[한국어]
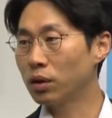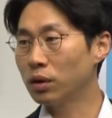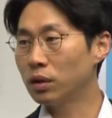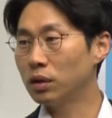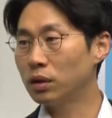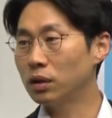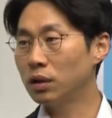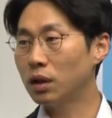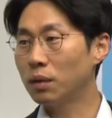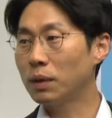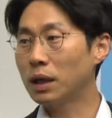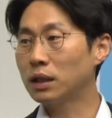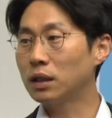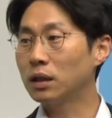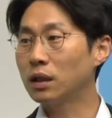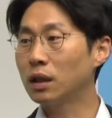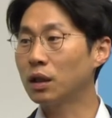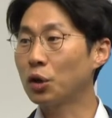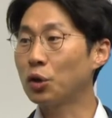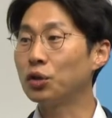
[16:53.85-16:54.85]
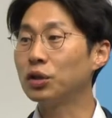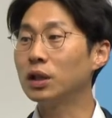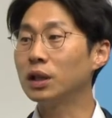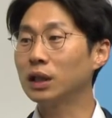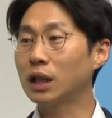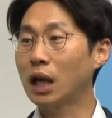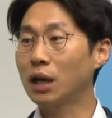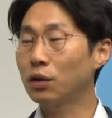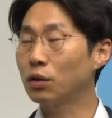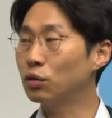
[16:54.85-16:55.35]
이게 만약에 경기에
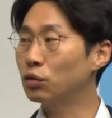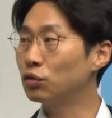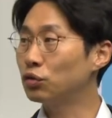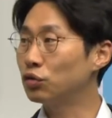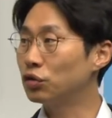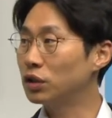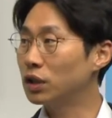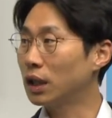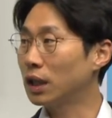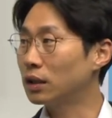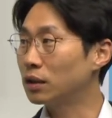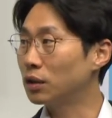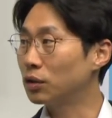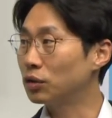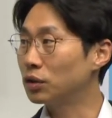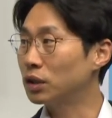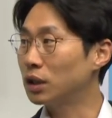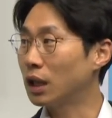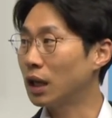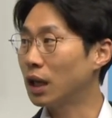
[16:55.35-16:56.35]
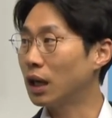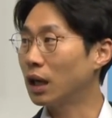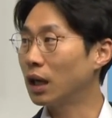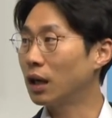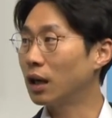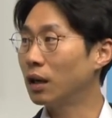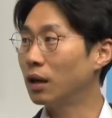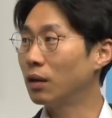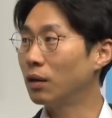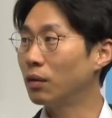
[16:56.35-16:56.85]
타격을 주지 않을
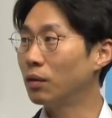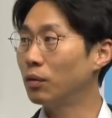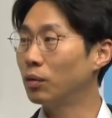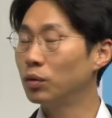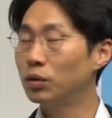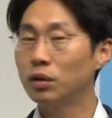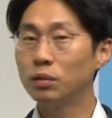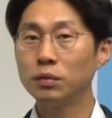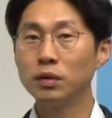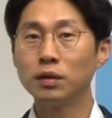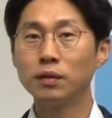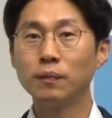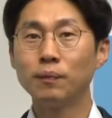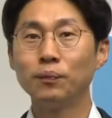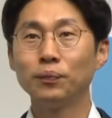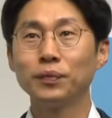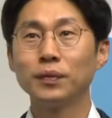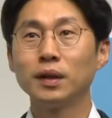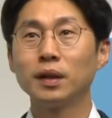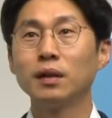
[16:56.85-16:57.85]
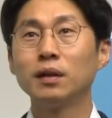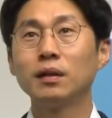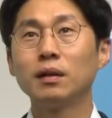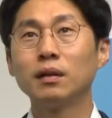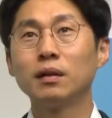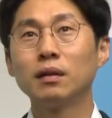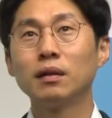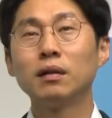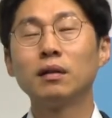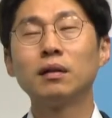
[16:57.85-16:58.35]
것이냐. 음. 왜냐면
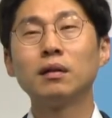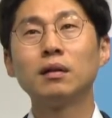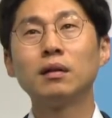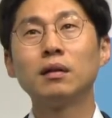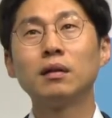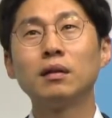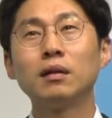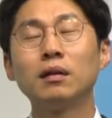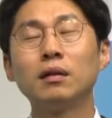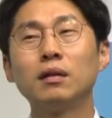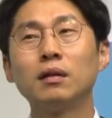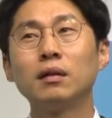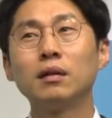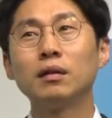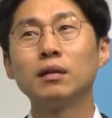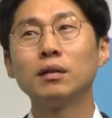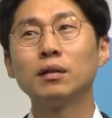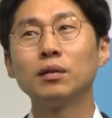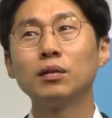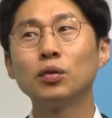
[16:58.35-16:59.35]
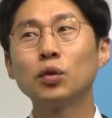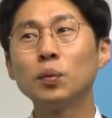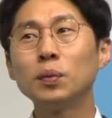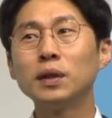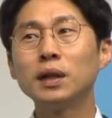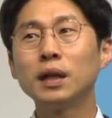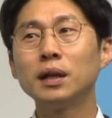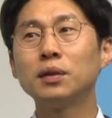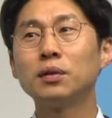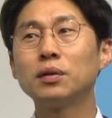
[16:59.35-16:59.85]
어,
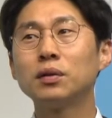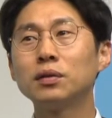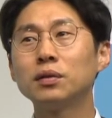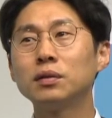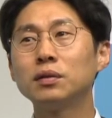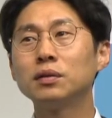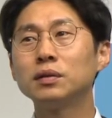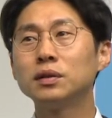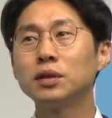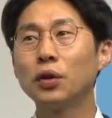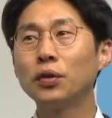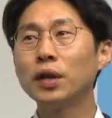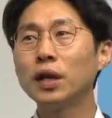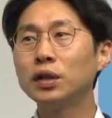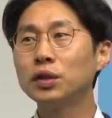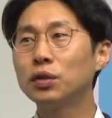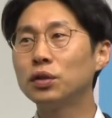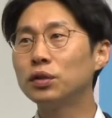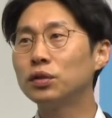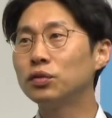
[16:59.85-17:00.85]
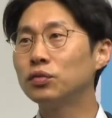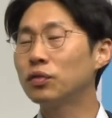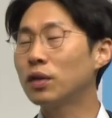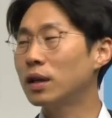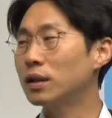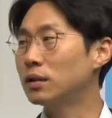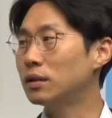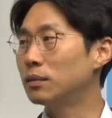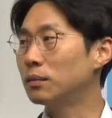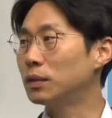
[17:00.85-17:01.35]
소비나 이런 것들은 선행적일 수가
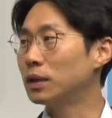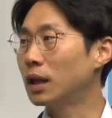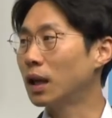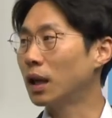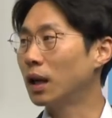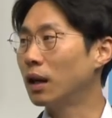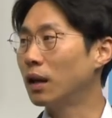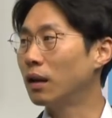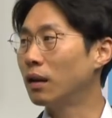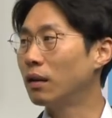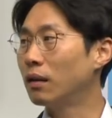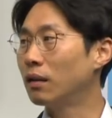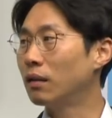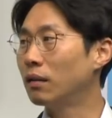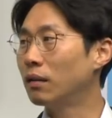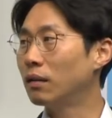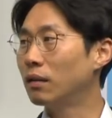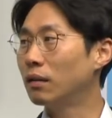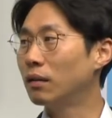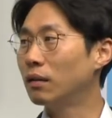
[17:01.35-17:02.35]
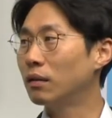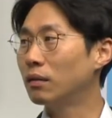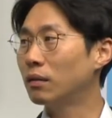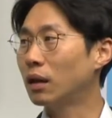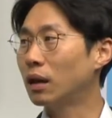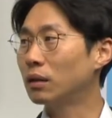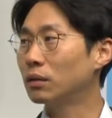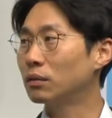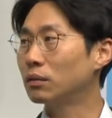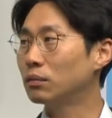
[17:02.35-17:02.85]
있습니다. 음. 어,
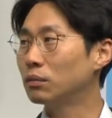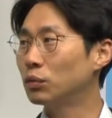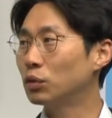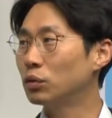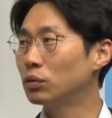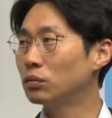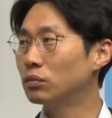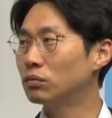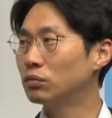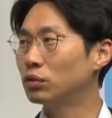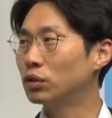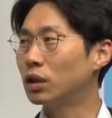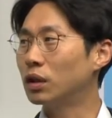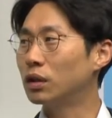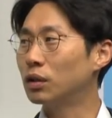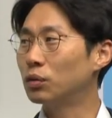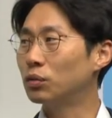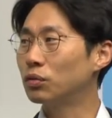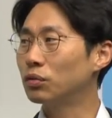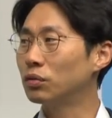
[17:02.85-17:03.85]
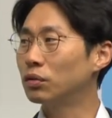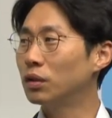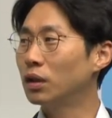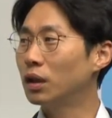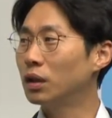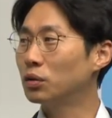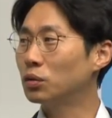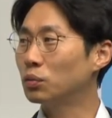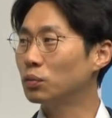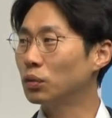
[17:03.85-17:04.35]
아, 뭐 물가가
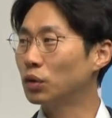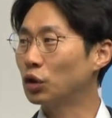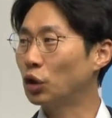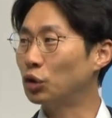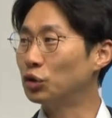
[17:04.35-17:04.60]
오르는데 좀 덜